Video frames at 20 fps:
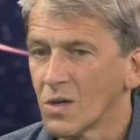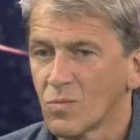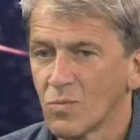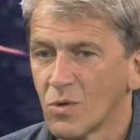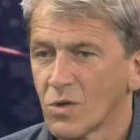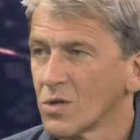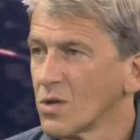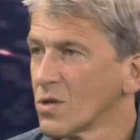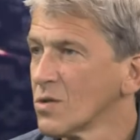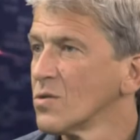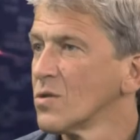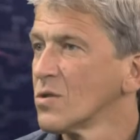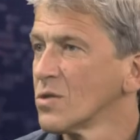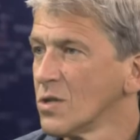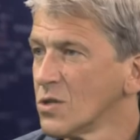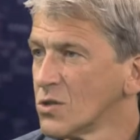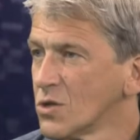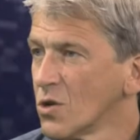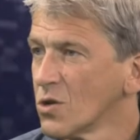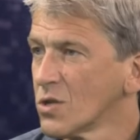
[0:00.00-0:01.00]
ich möchte auch noch
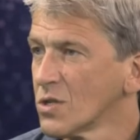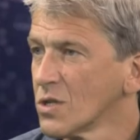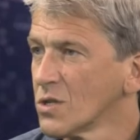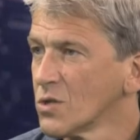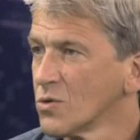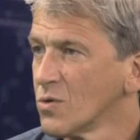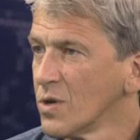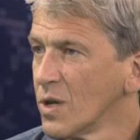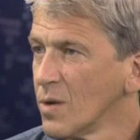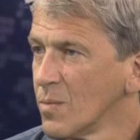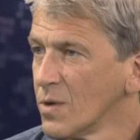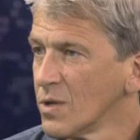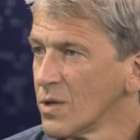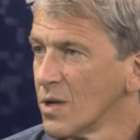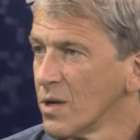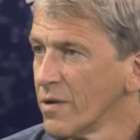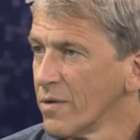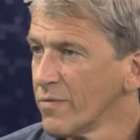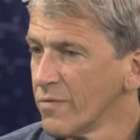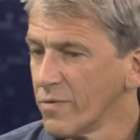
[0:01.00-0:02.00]
den Zöch dazu nehmen,
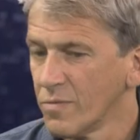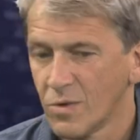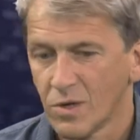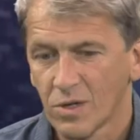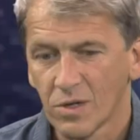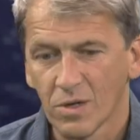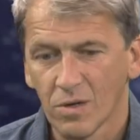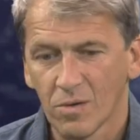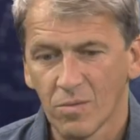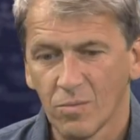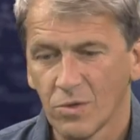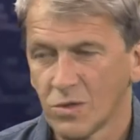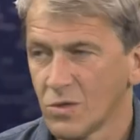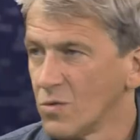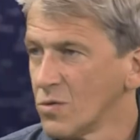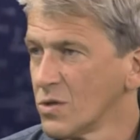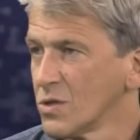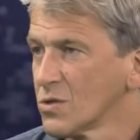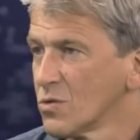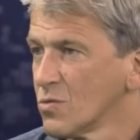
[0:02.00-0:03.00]
der für mich ein
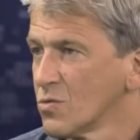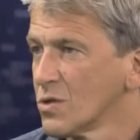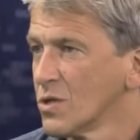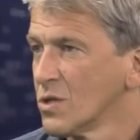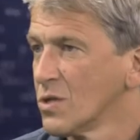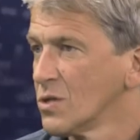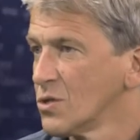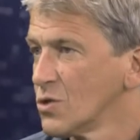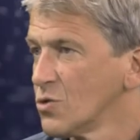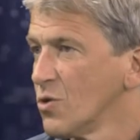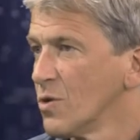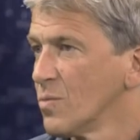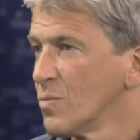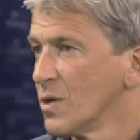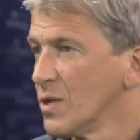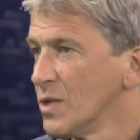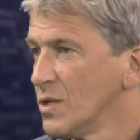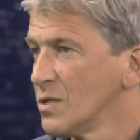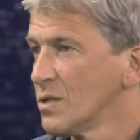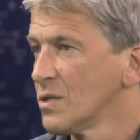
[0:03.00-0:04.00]
besonders guter
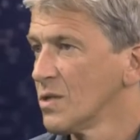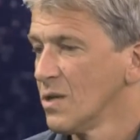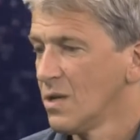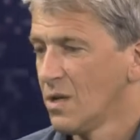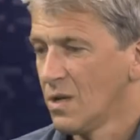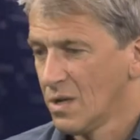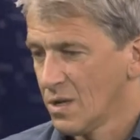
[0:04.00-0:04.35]
Stürmer ist,